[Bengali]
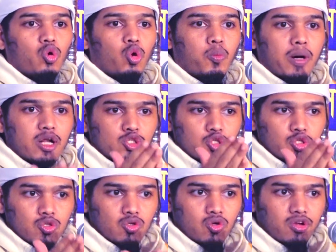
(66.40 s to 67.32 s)

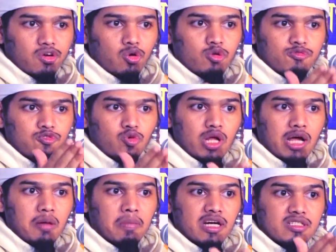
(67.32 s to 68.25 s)
অপারেশন করে ওই
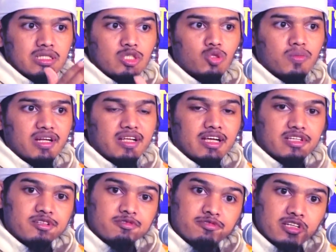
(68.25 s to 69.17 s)
ফোড়া বা টিউমার
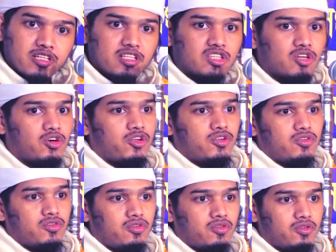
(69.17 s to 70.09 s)
কেটে ফেলে দিতে হয়
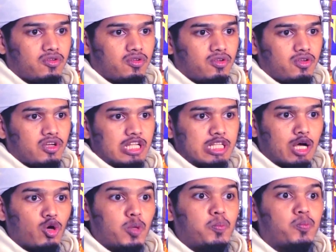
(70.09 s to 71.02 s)
না
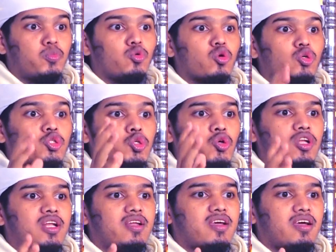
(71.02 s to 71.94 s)
হয় পুরো
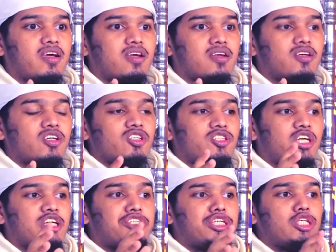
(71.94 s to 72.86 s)
শরীরকে
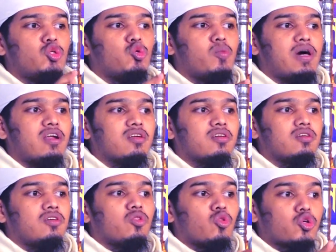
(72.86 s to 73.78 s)
সে টিউমার
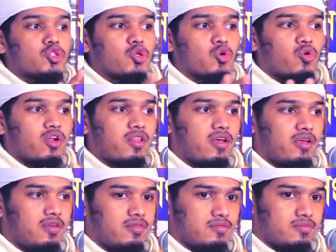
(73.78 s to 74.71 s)
নষ্ট করে দেয়